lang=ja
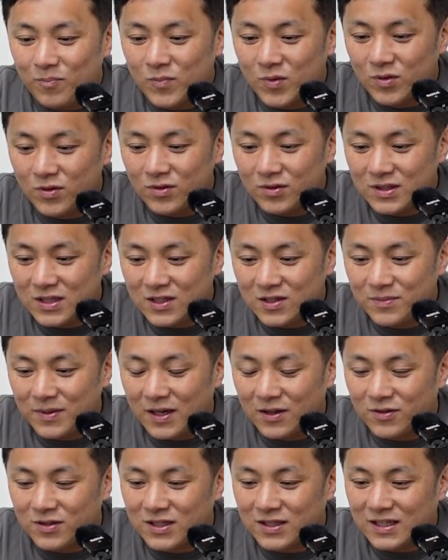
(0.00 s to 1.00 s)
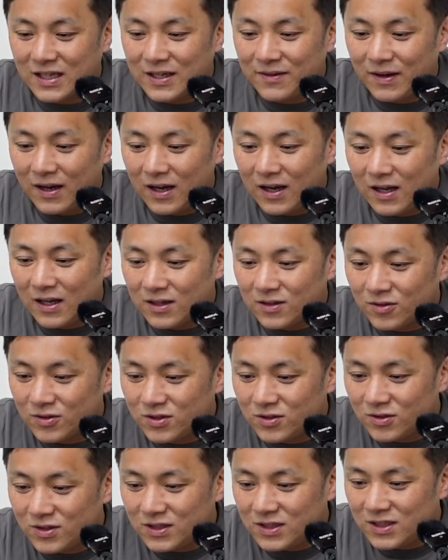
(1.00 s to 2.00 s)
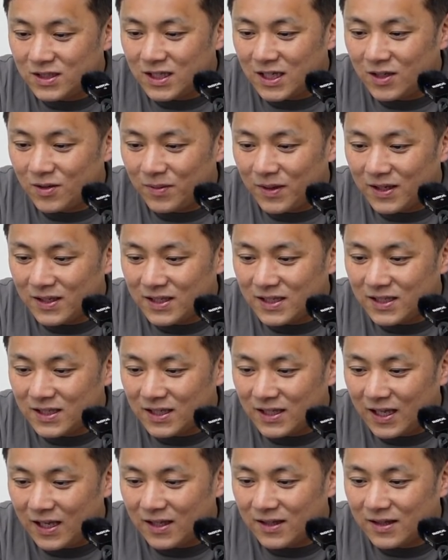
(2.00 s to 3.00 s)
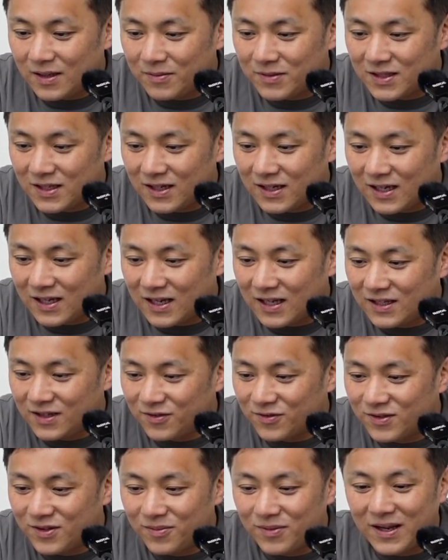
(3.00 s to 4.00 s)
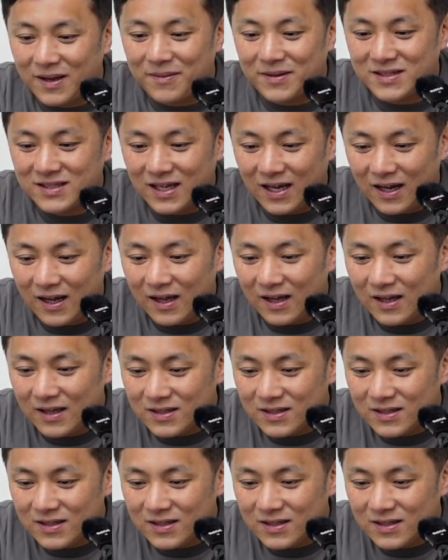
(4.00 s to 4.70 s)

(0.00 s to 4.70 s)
ブルーシルバーの車体は、後々知り合いの板金屋で、ダブさんカラーに塗ってもらいました。